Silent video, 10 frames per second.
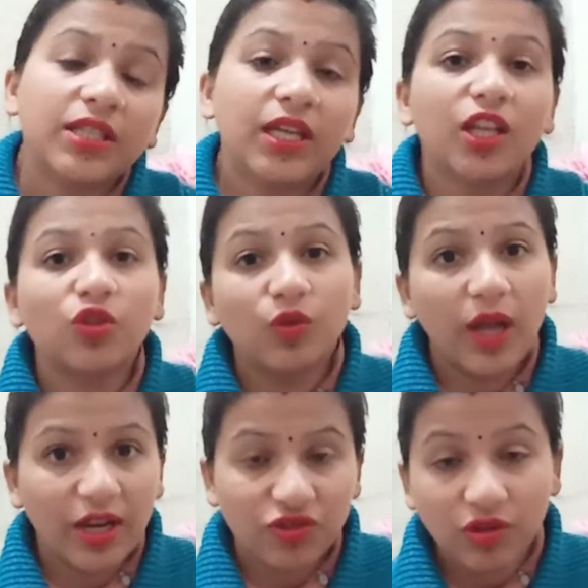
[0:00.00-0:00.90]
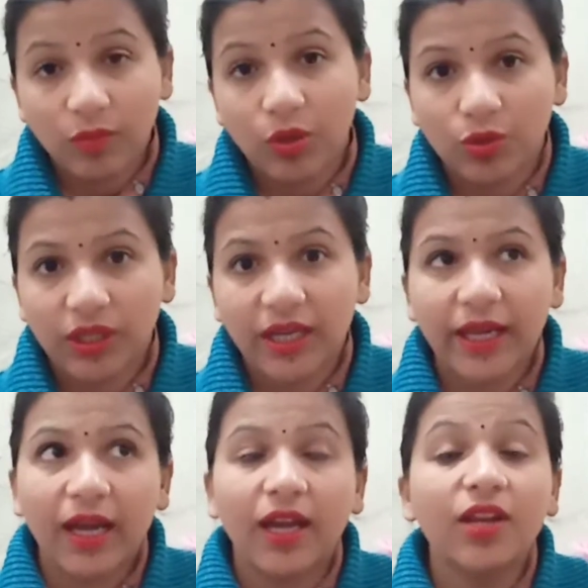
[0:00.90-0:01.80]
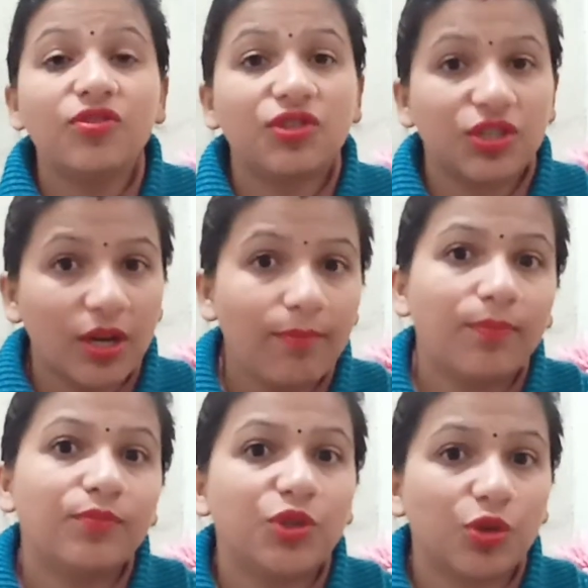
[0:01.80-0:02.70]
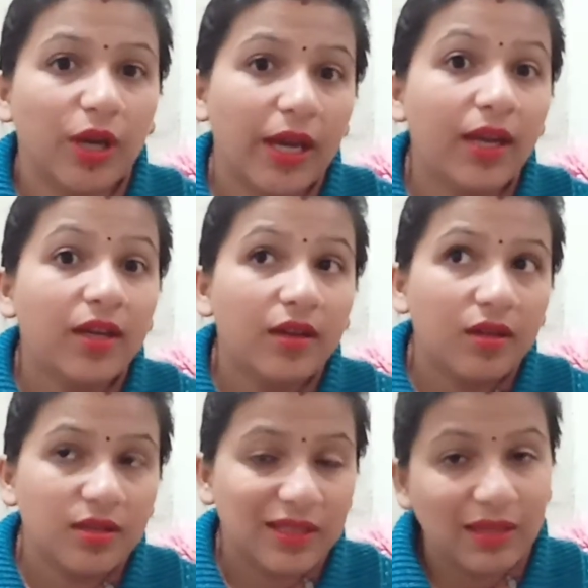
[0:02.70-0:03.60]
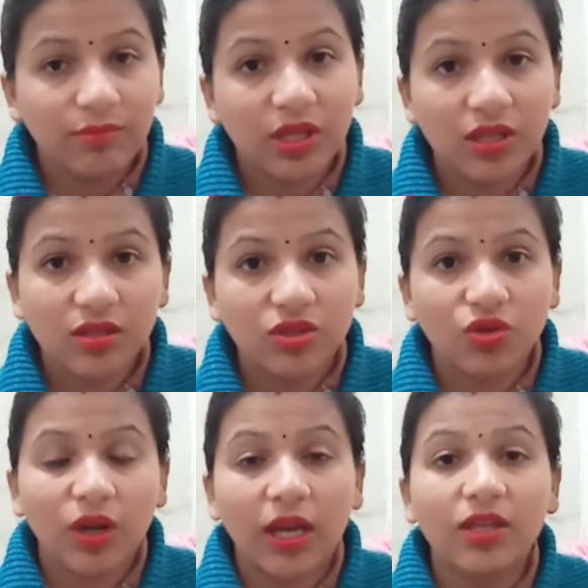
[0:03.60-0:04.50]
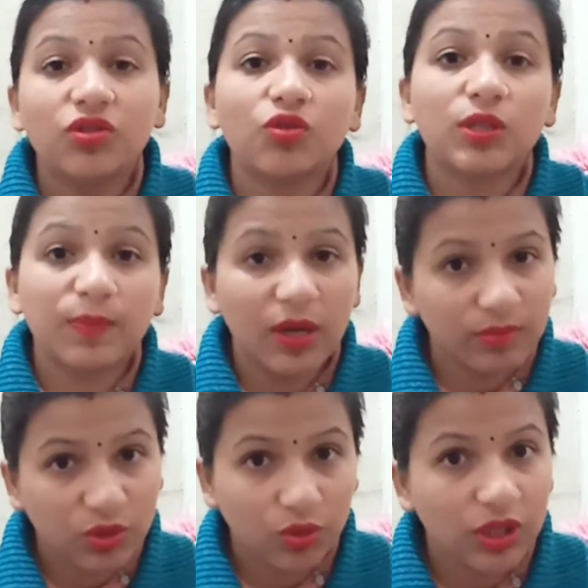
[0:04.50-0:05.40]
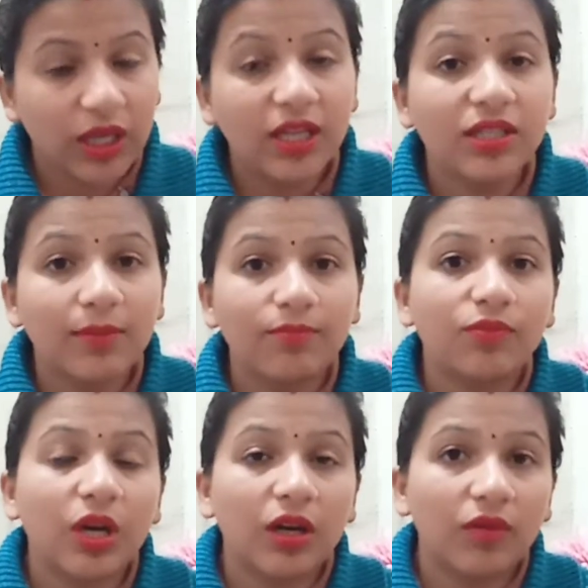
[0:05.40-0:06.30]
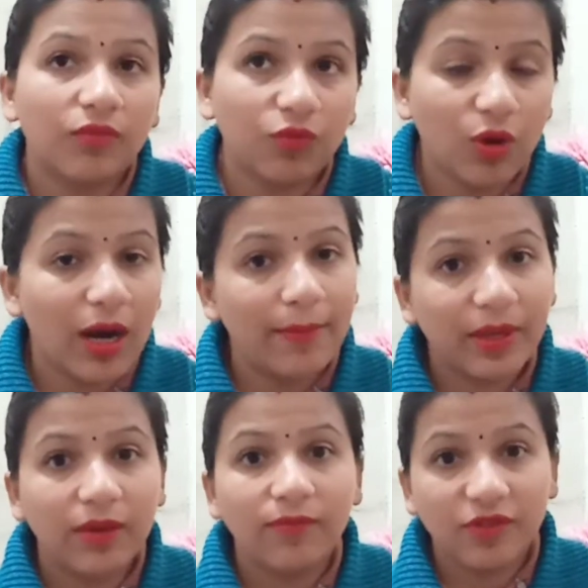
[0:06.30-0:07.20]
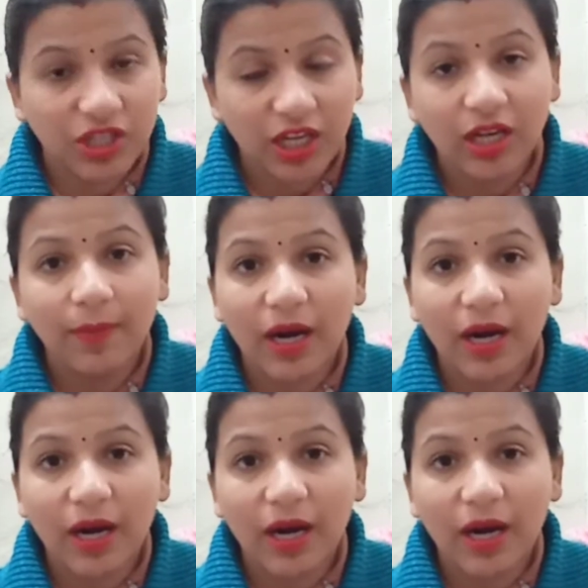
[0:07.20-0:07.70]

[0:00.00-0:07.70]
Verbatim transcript: ठीक है तो एक्चुअल में होता क्या है जब जो है सीमेंस जो हैं जो स्पर्म्स होते हैं जब आ, वो आपके विजाइनल